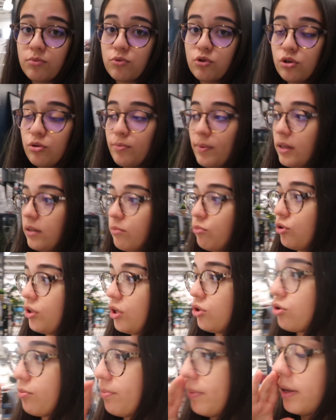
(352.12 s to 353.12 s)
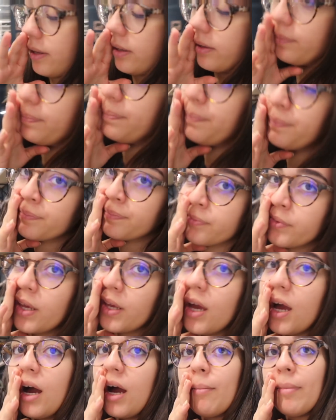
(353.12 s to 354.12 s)
Çünkü ben bunu daha çok beğendim.
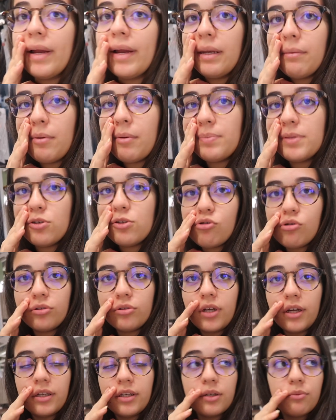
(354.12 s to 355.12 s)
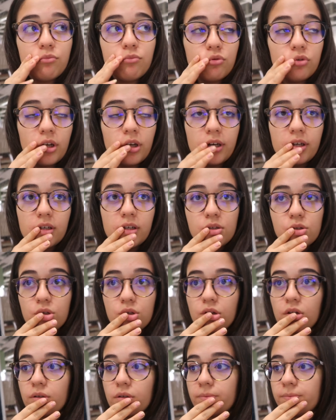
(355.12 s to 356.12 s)
Ama annem hepsi çok dandik bunlar
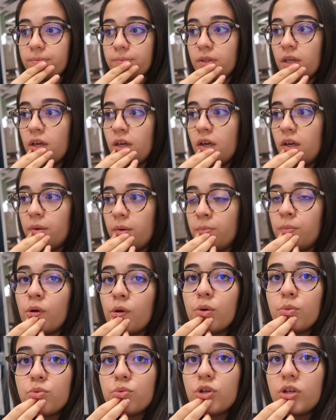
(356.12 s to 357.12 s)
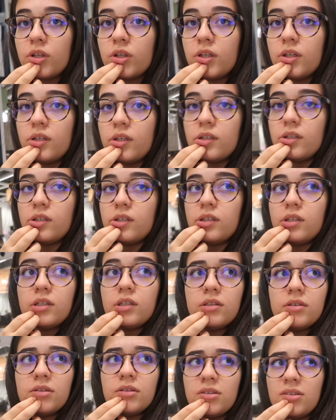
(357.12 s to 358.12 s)
yazıyor. Bilmiyorum şu anda
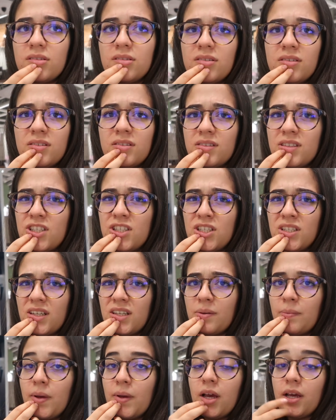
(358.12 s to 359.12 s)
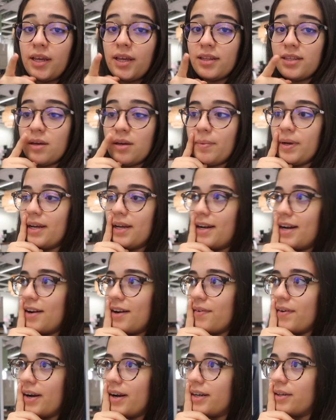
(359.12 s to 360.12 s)
şey, yatağıma
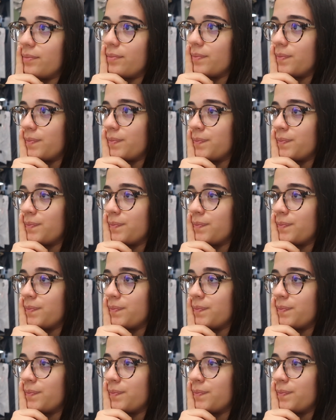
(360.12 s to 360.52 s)
karar verdim.